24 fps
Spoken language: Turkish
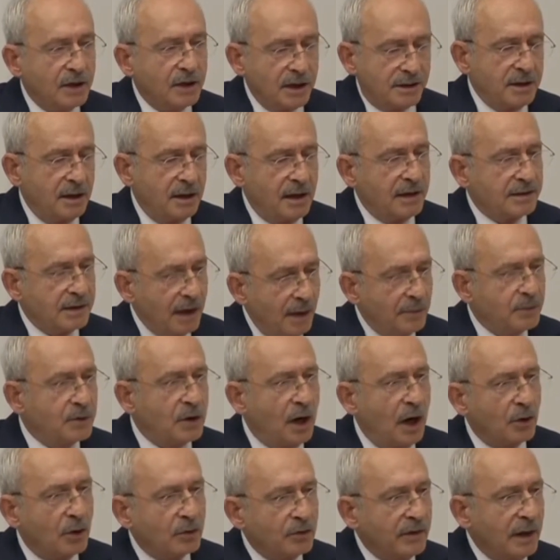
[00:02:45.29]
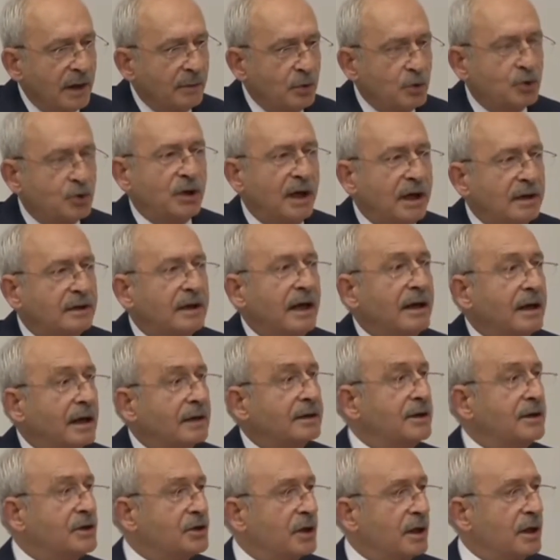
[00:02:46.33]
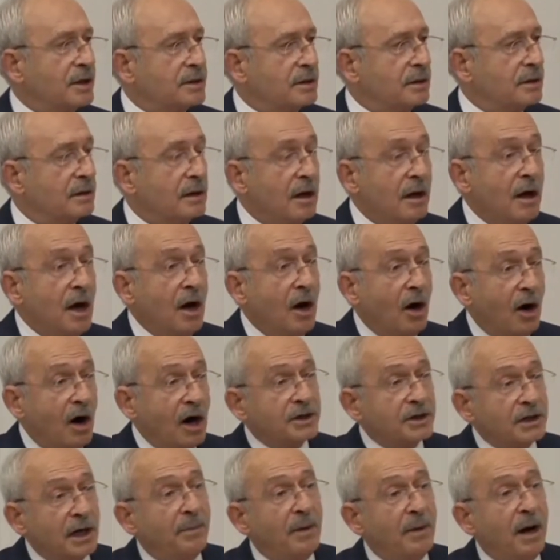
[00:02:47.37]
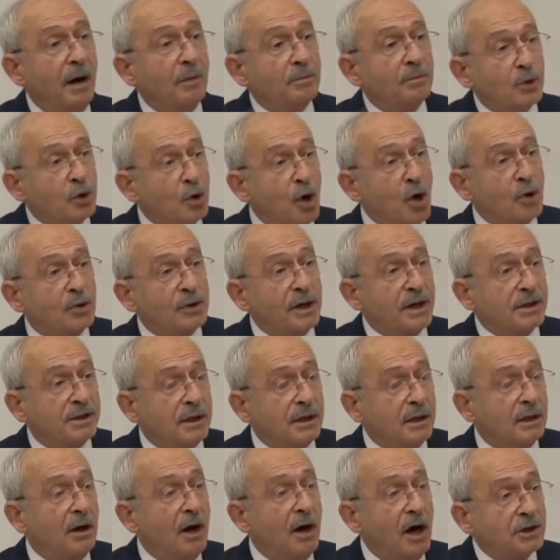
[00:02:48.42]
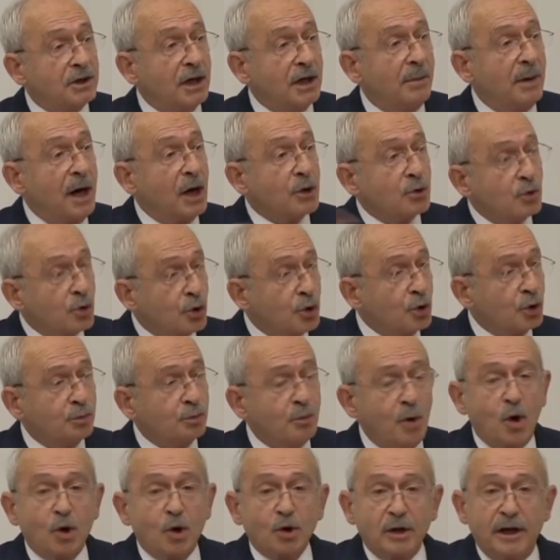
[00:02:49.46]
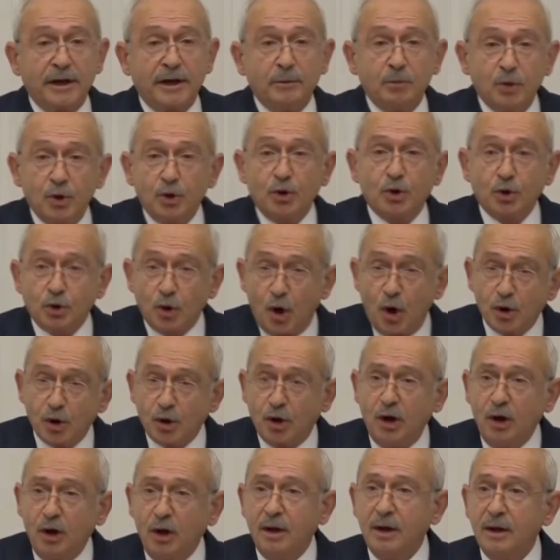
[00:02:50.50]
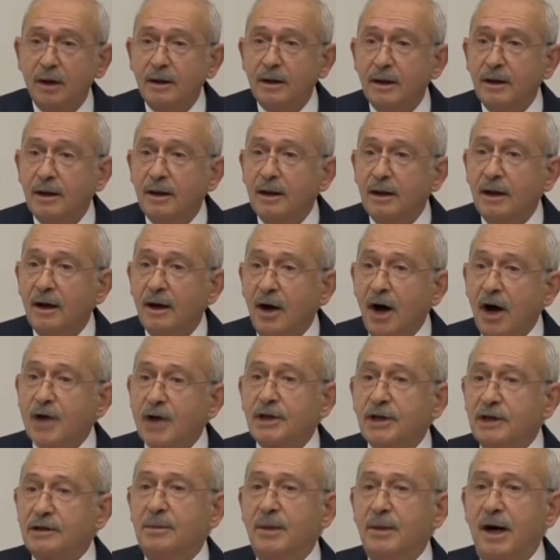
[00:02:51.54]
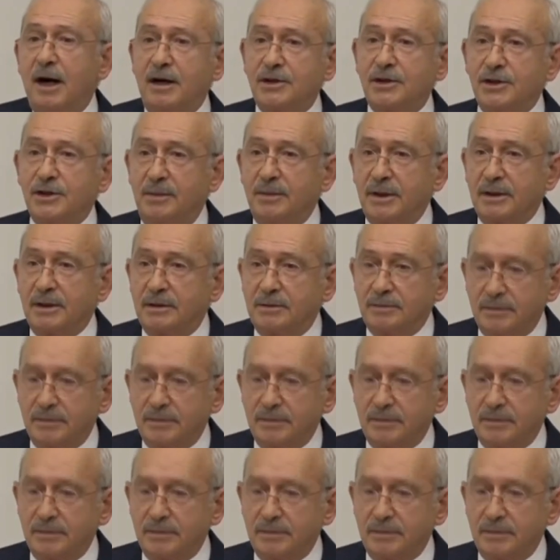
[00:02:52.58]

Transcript: kesin hesap kanunu ve bütçeyi denetleyeceksin. Acaba bürokrasi, acaba yürütme organı bunu doğru harcadı mı harcamadı